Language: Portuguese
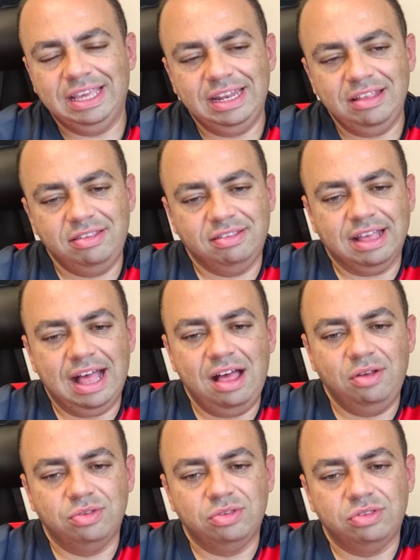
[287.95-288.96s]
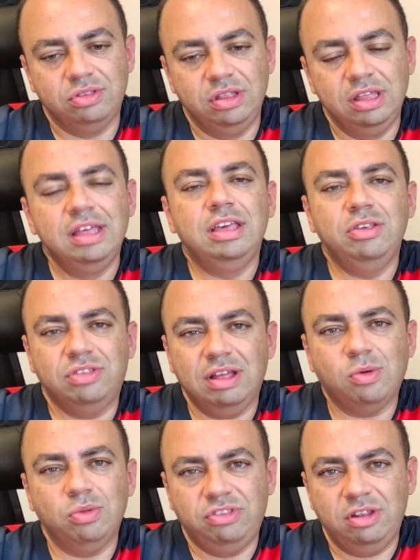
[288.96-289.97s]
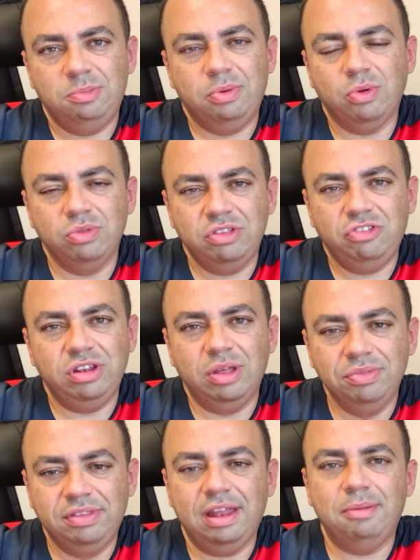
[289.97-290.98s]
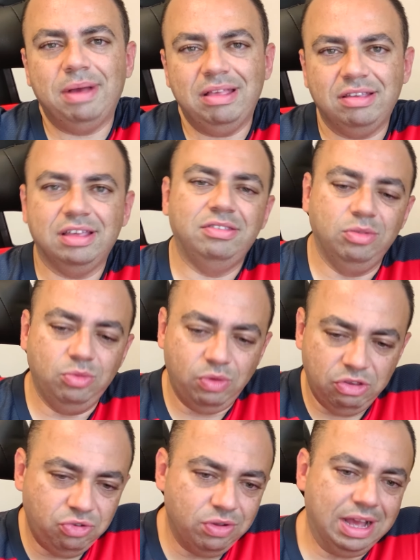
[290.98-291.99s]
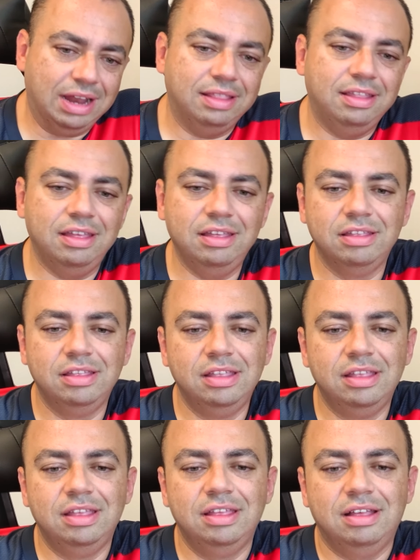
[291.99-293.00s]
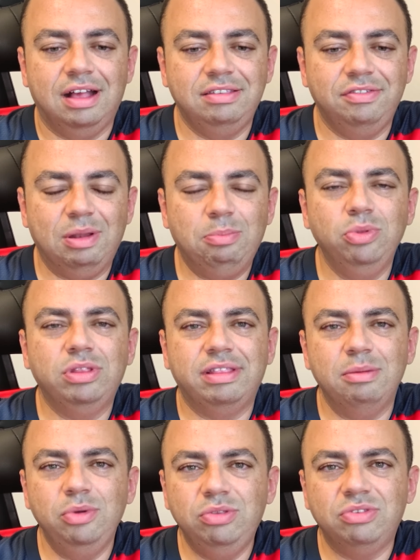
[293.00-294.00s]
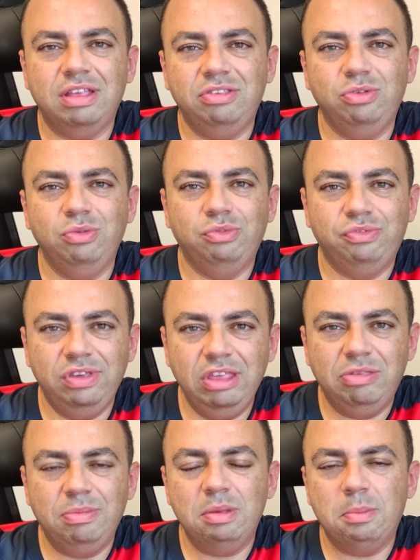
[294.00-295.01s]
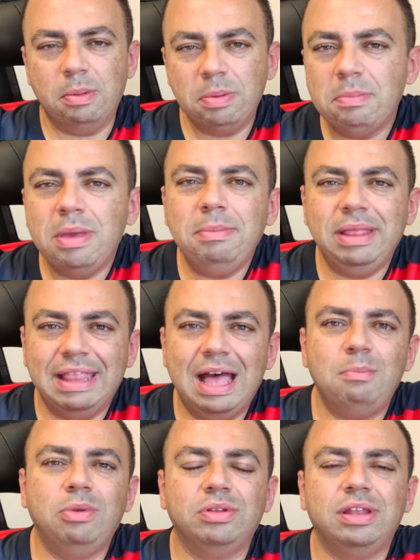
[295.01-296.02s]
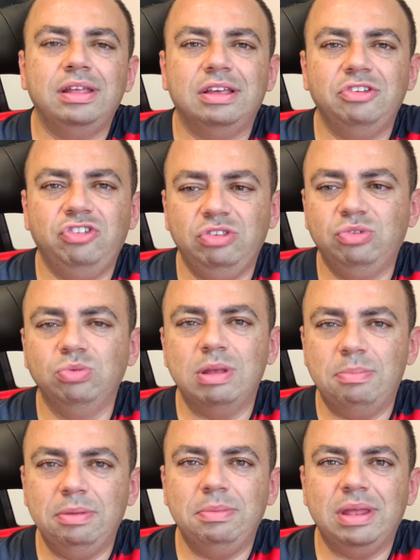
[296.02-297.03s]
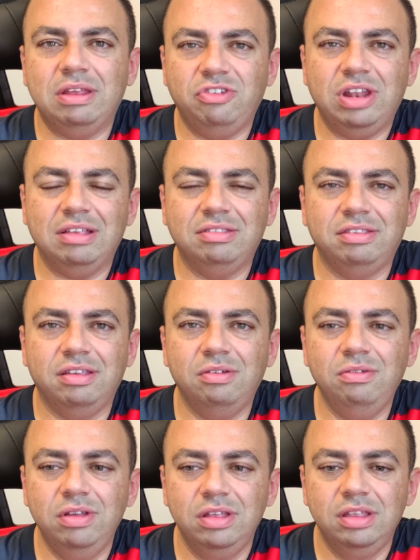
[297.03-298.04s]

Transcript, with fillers: que nesses carros, isso está acontecendo por conta de não ter mais a questão do eixo cardan, aí você fala, puta, tem muitos SUVs, mesmo a própria BMW, né, na X1, na primeira geração,